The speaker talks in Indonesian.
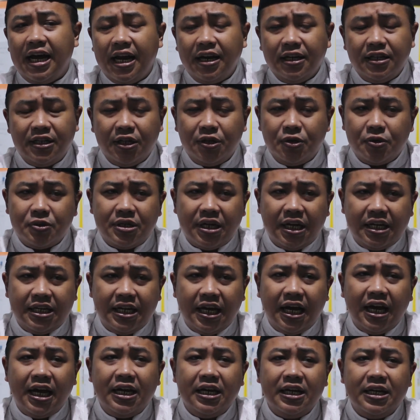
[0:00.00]
dan tentu
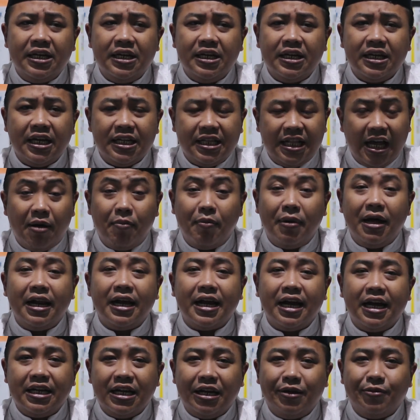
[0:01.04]
saja kita
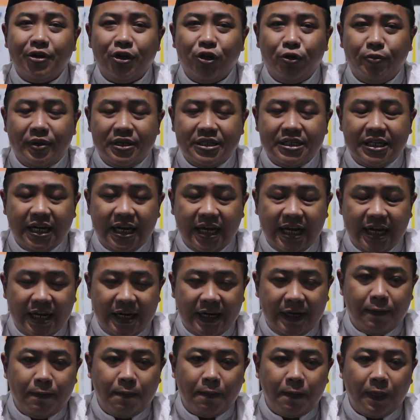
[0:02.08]
amalkan dalam kehidupan
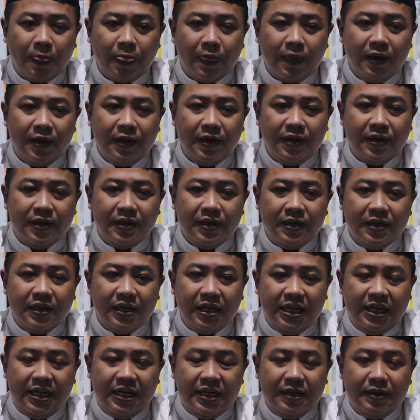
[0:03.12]
sehari-hari.
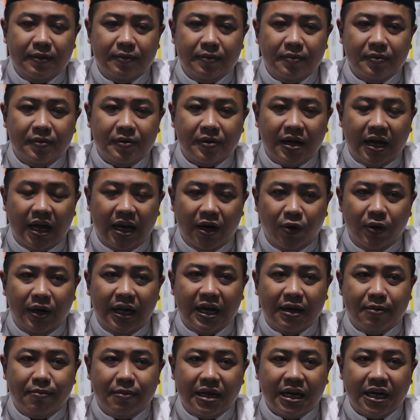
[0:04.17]
Jadi,
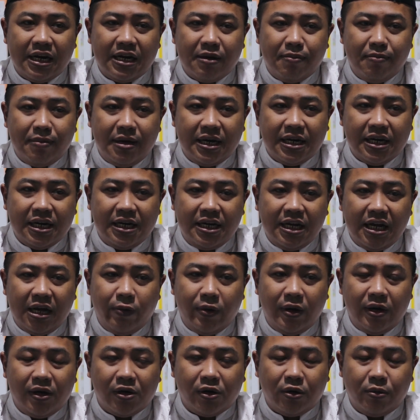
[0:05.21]
kalaulah kemarin-kemarin
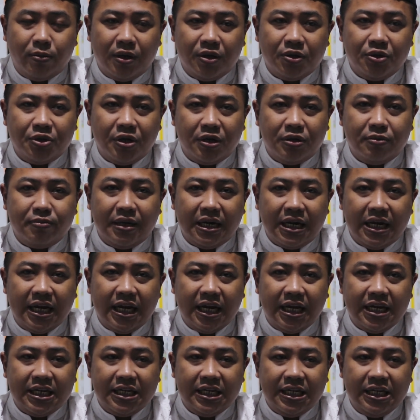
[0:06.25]
di awal Ramadan
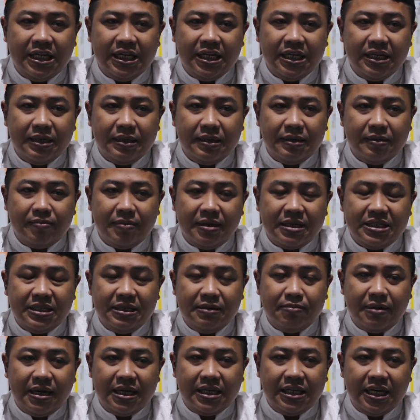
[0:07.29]
barangkali
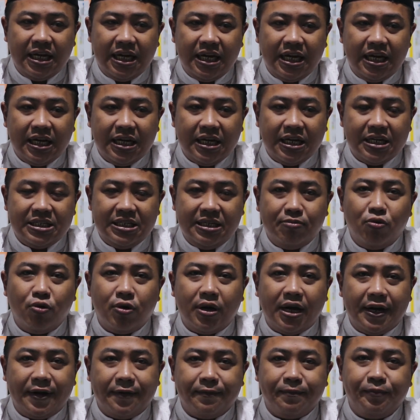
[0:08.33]
masih banyak
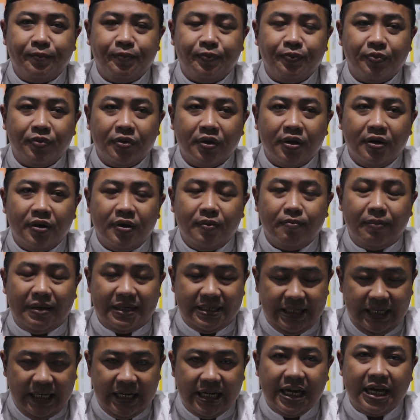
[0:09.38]
kesibukan,
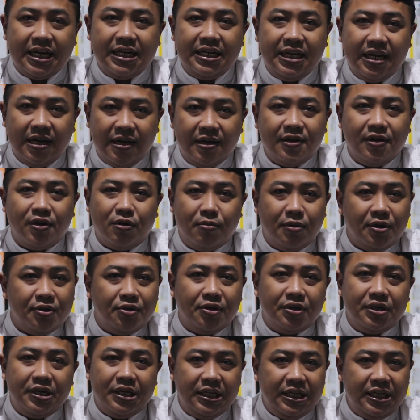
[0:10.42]
pastikan di akhir
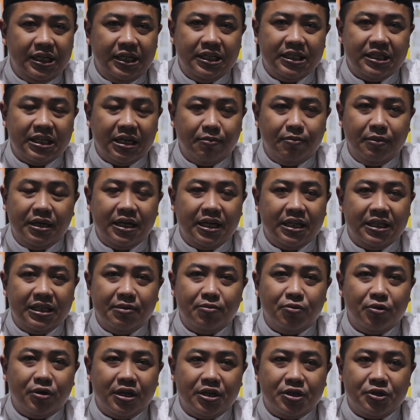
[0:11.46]
Ramadan ini, terlebih
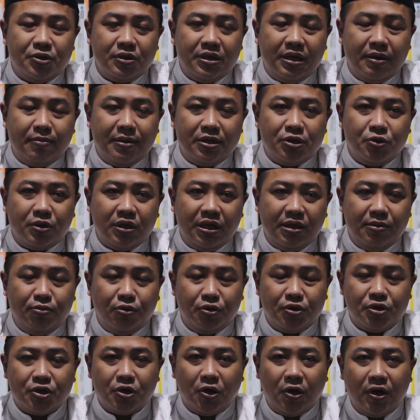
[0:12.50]
nanti mungkin sudah masuk
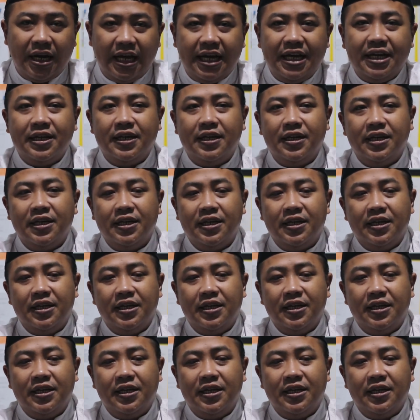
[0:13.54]
libur sekolah,